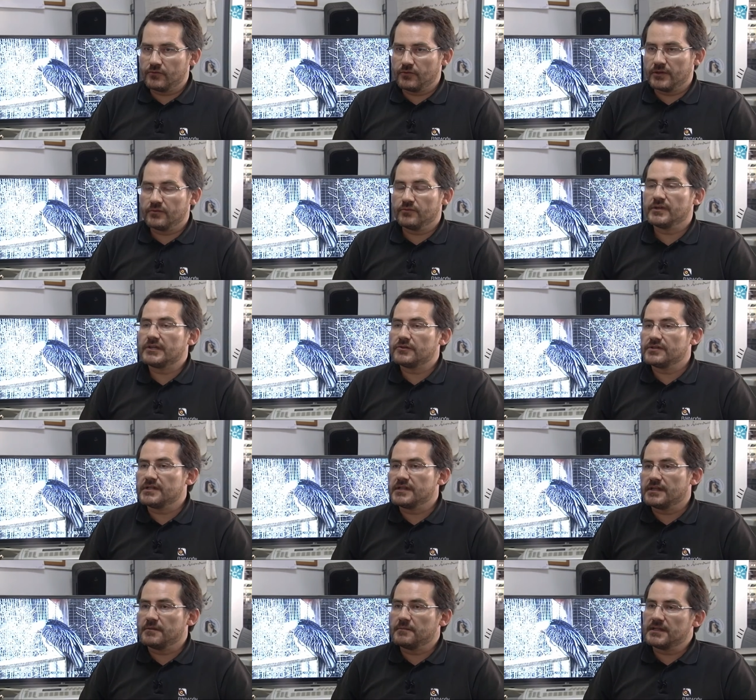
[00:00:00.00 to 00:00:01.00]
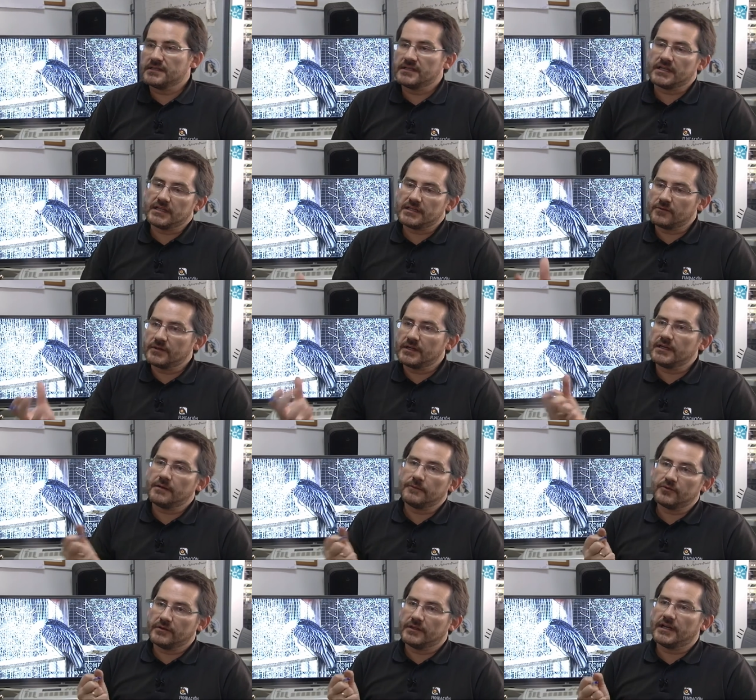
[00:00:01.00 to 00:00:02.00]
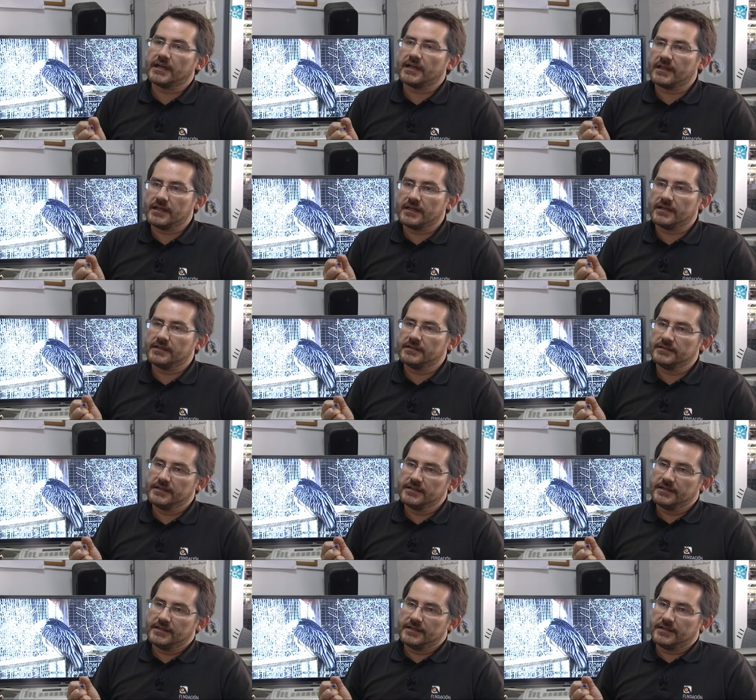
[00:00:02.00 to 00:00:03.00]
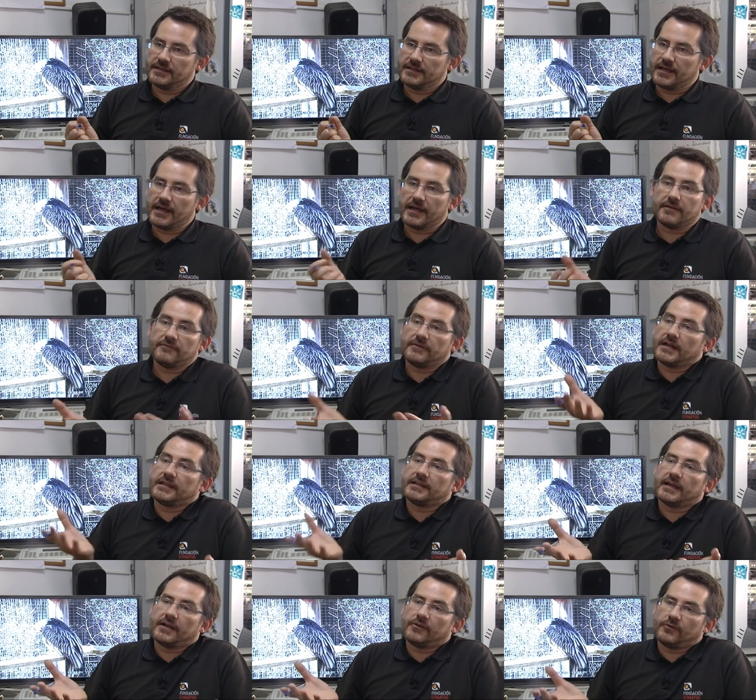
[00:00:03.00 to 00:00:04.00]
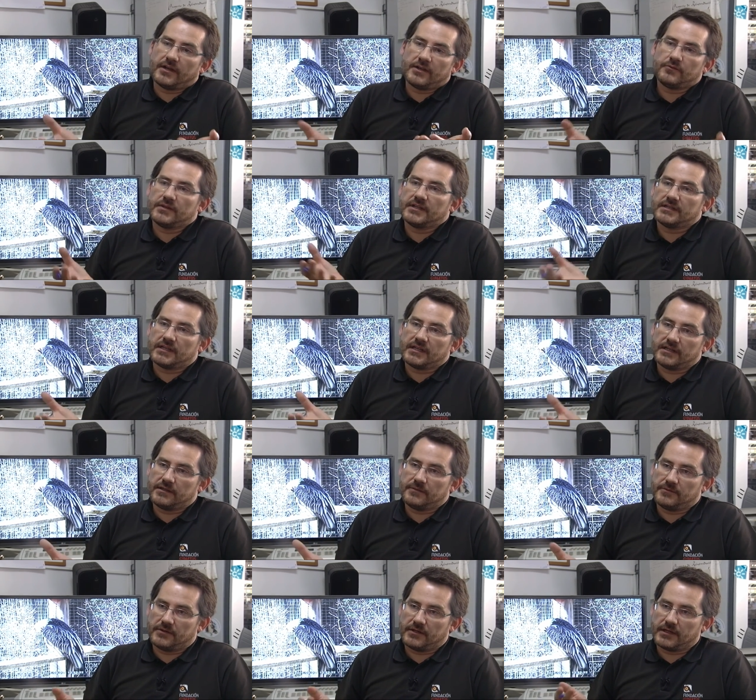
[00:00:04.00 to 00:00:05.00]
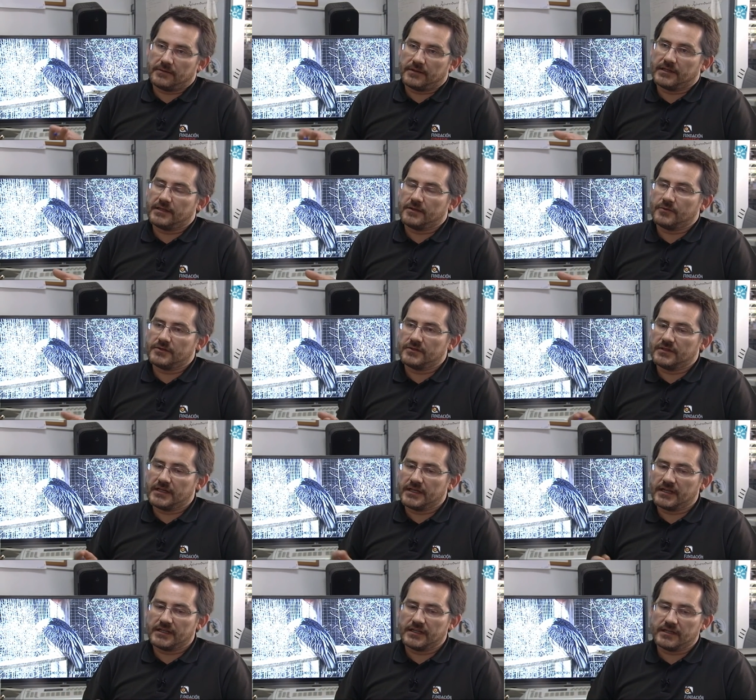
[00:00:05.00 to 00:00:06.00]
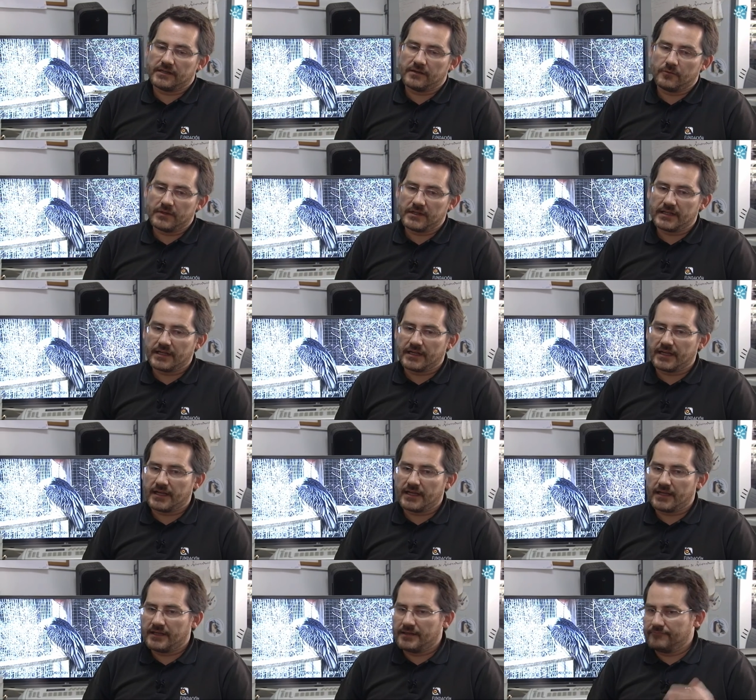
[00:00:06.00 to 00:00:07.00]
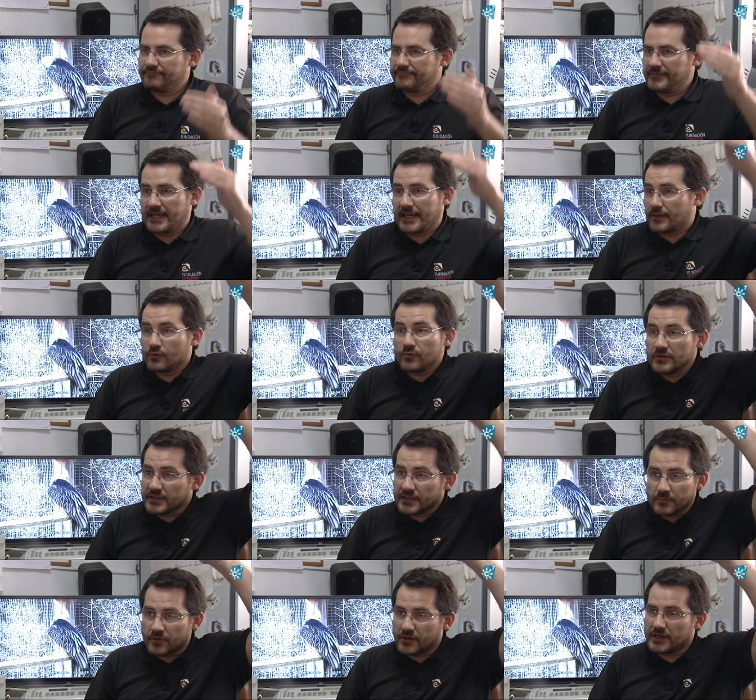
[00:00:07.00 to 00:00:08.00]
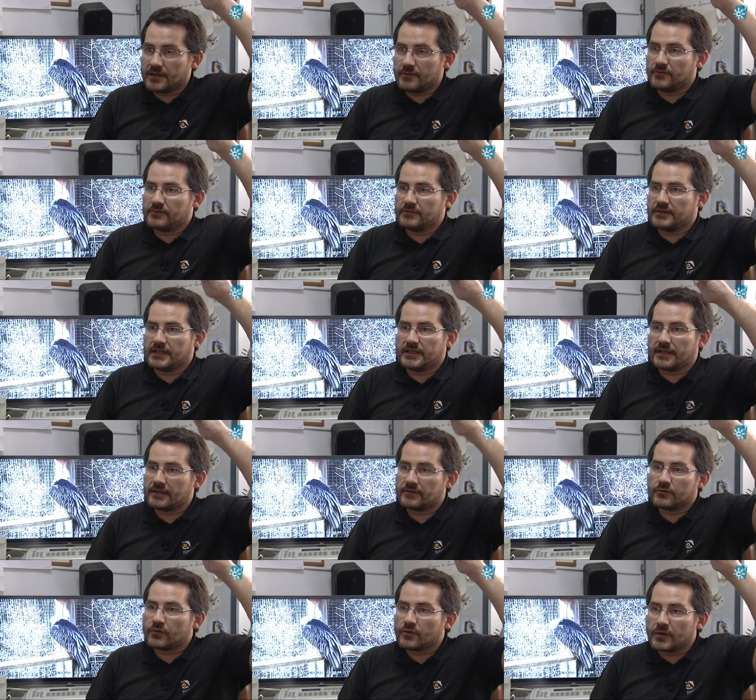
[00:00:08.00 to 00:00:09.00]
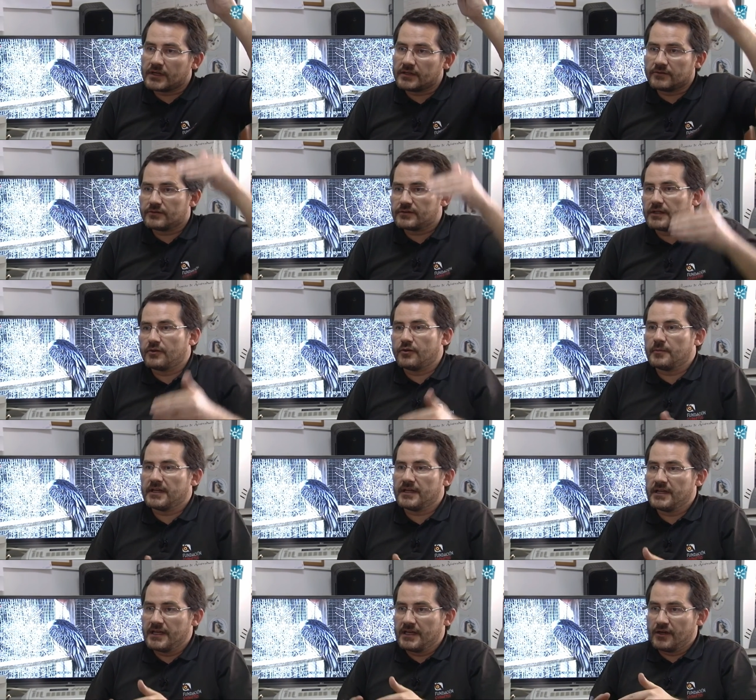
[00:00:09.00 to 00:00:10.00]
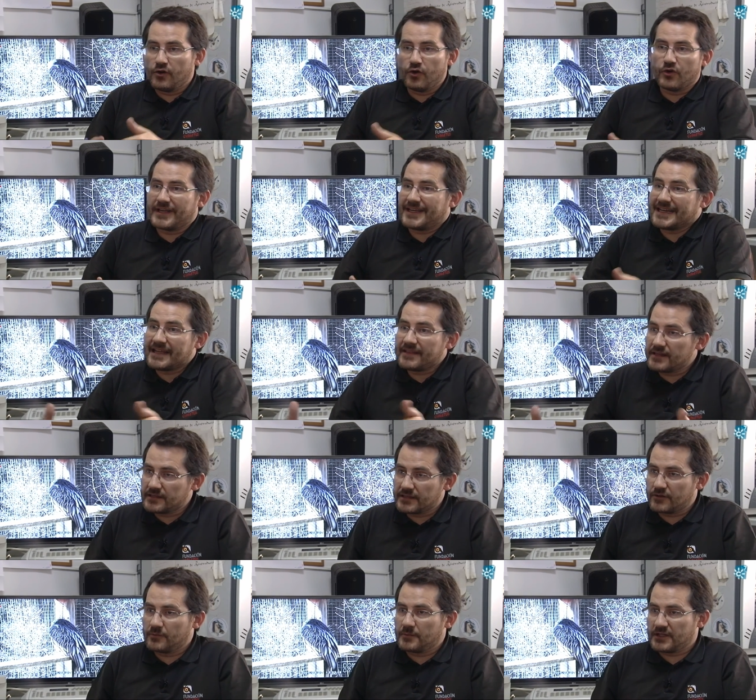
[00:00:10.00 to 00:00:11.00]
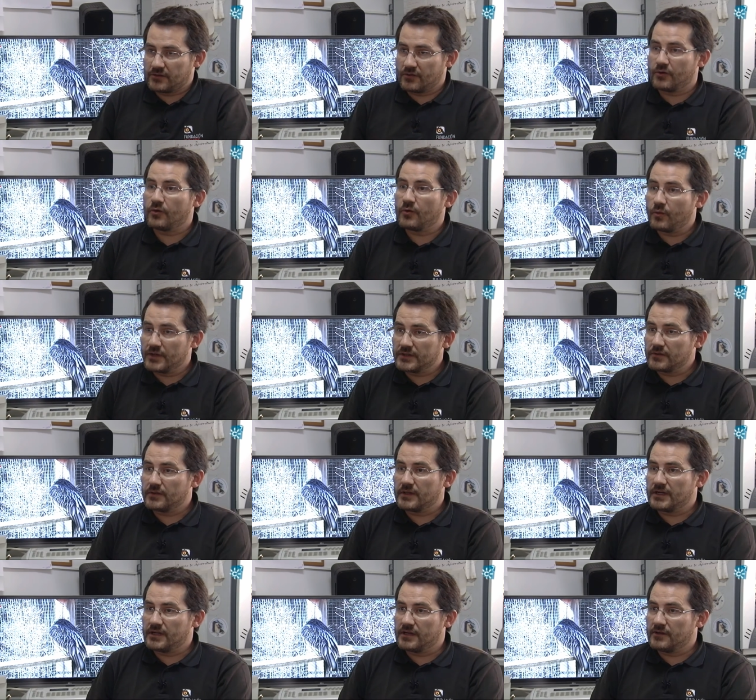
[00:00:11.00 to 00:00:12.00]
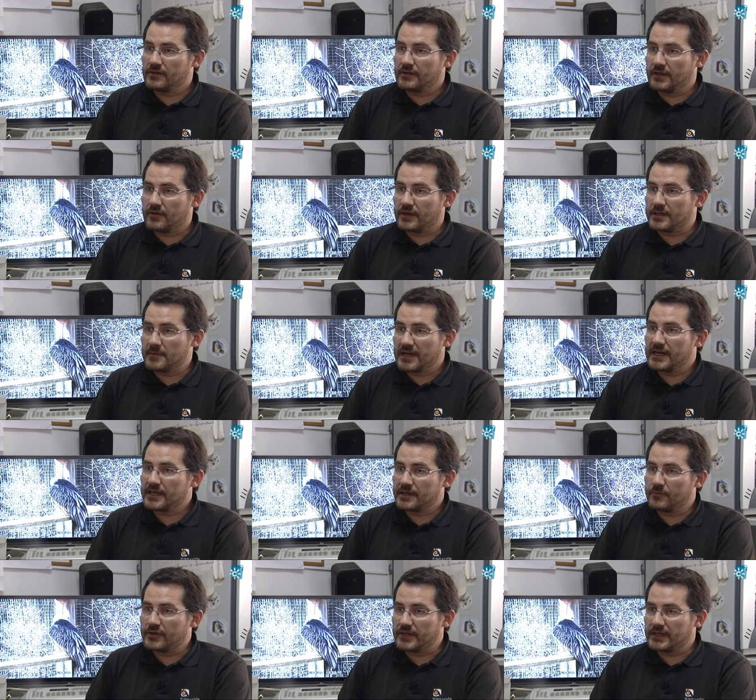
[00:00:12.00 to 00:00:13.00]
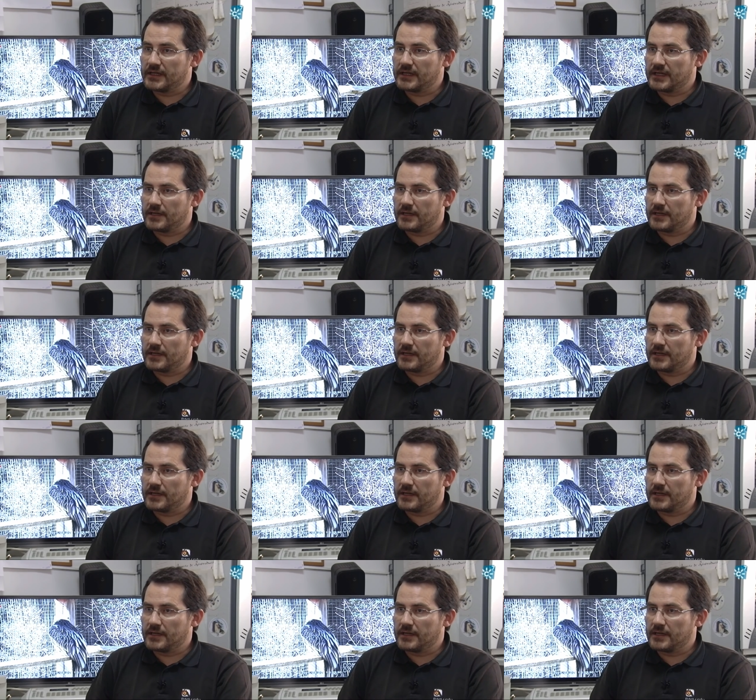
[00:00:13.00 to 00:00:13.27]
Tú en un ecosistema, si quita un eslabón de la cadena, ahí falta algo, hay un desequilibrio. El quebrantahuesos tenéis que tener en cuenta que es el último eslabón está en todo lo alto, se come lo que nadie se come, que son los huesos de, los animales que mueren en el